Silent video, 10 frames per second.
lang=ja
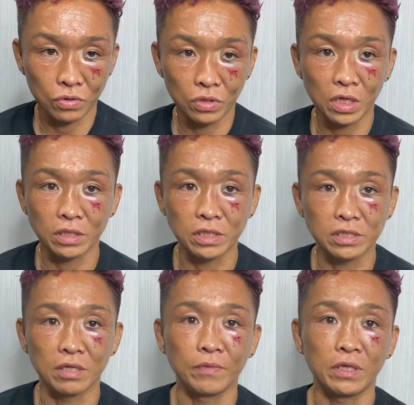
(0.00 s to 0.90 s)
中井先
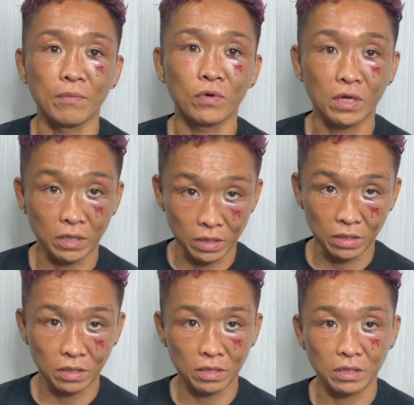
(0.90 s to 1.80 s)
生に見てもらいに
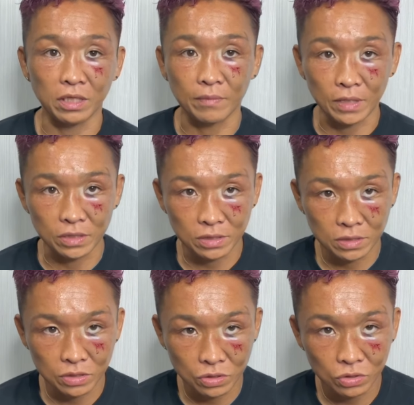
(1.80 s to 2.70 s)
行ってきま
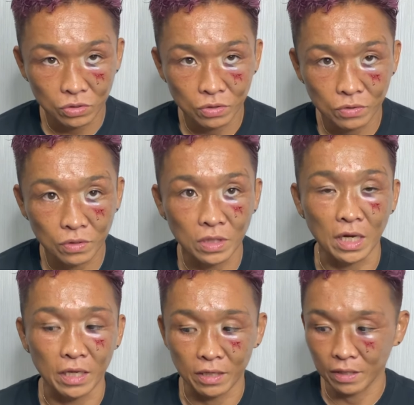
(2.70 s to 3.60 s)
す。は
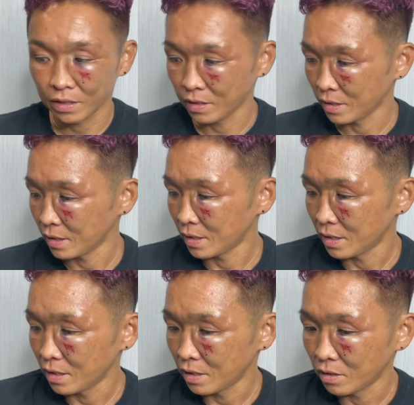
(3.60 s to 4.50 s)
い。
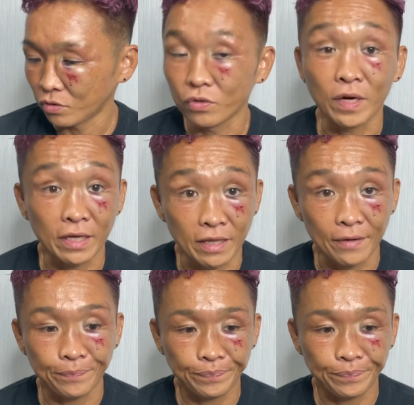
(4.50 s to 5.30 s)
というわけで、